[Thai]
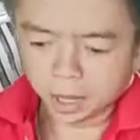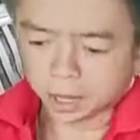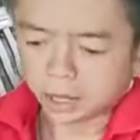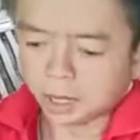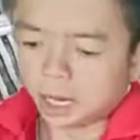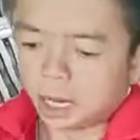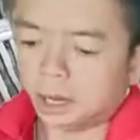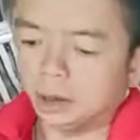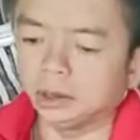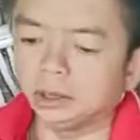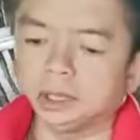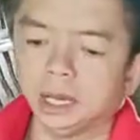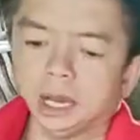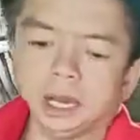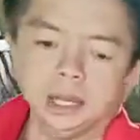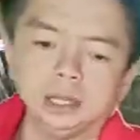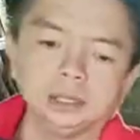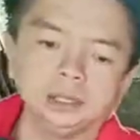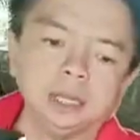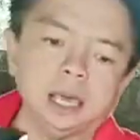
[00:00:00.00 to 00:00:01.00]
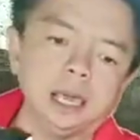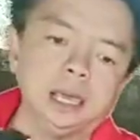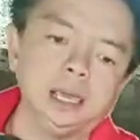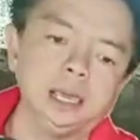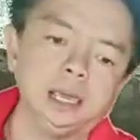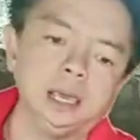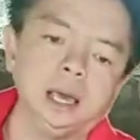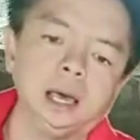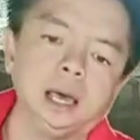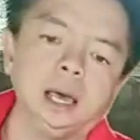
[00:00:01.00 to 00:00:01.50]
อที่เราจะใส่
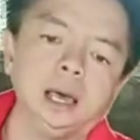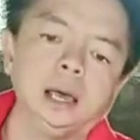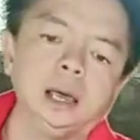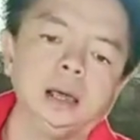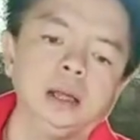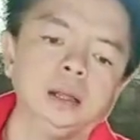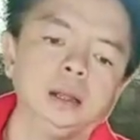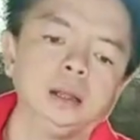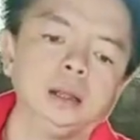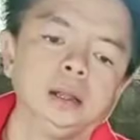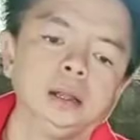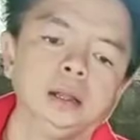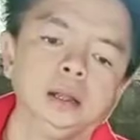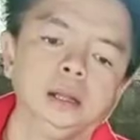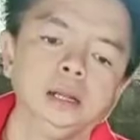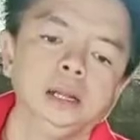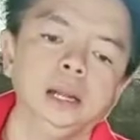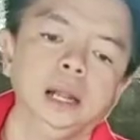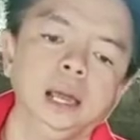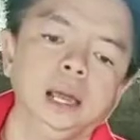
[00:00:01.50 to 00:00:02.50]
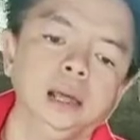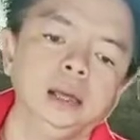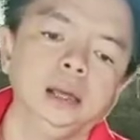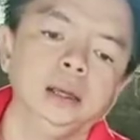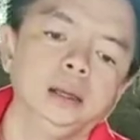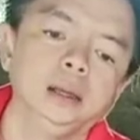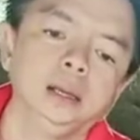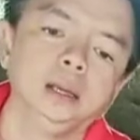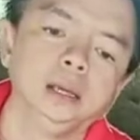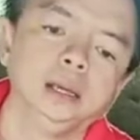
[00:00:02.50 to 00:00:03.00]
นี่นะฮะ
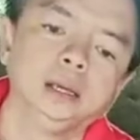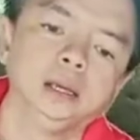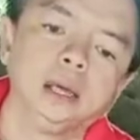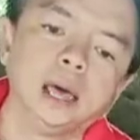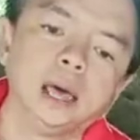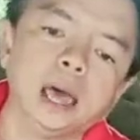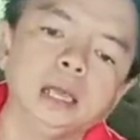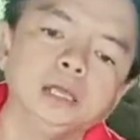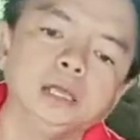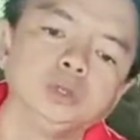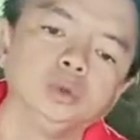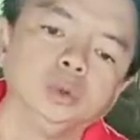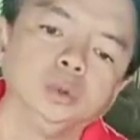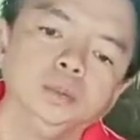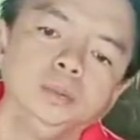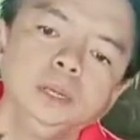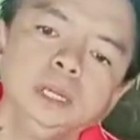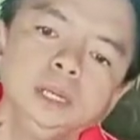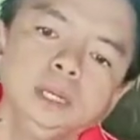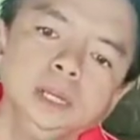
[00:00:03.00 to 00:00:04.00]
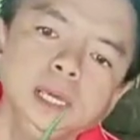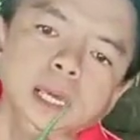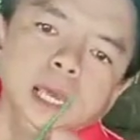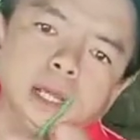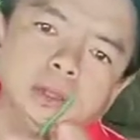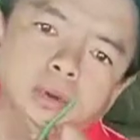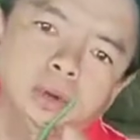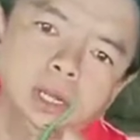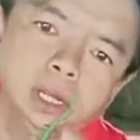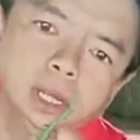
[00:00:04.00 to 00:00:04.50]
ให้สุดมิดเงี้ยง
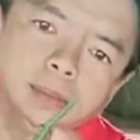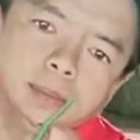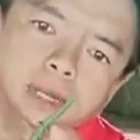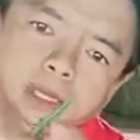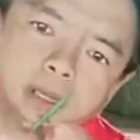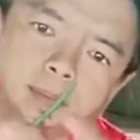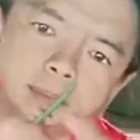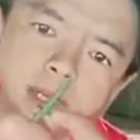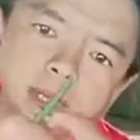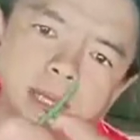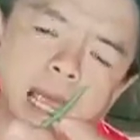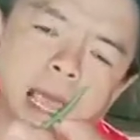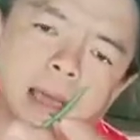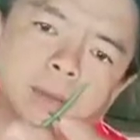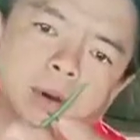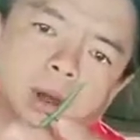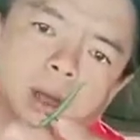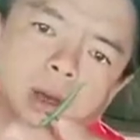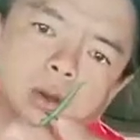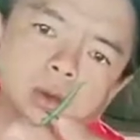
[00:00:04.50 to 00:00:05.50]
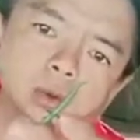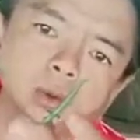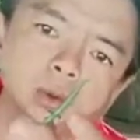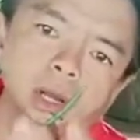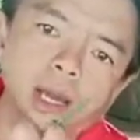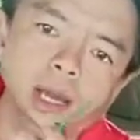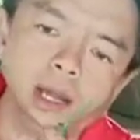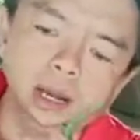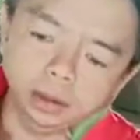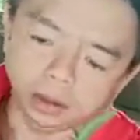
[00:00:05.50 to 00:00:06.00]
ตรงนี้มันจะมีด้ามของเขาอยู่นะ
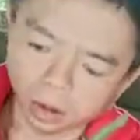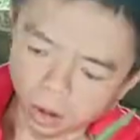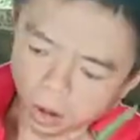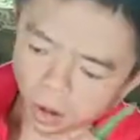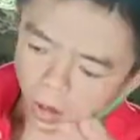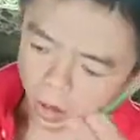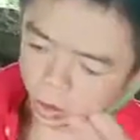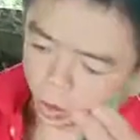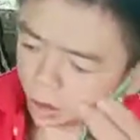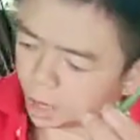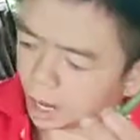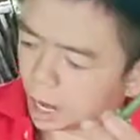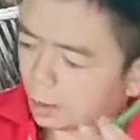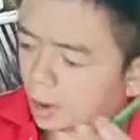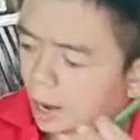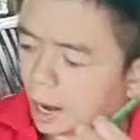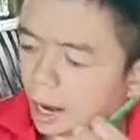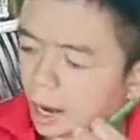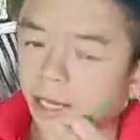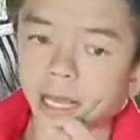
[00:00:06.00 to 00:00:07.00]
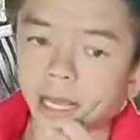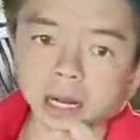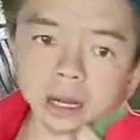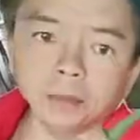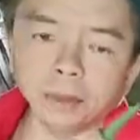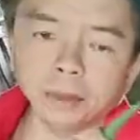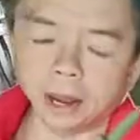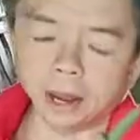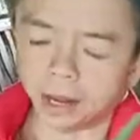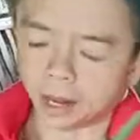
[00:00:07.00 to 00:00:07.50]
ฮะตรงนี้เวลายัดเข้า
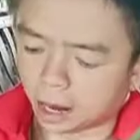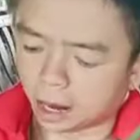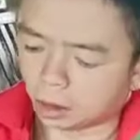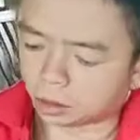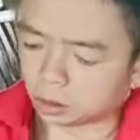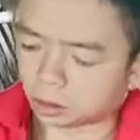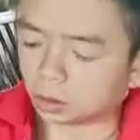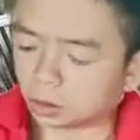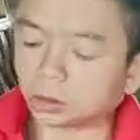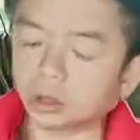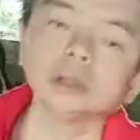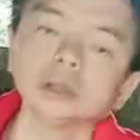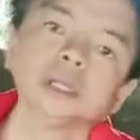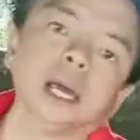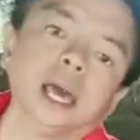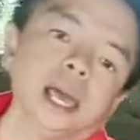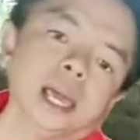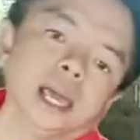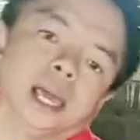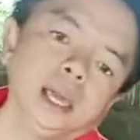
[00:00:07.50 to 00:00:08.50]
ไปนะเราต้องต้องใช้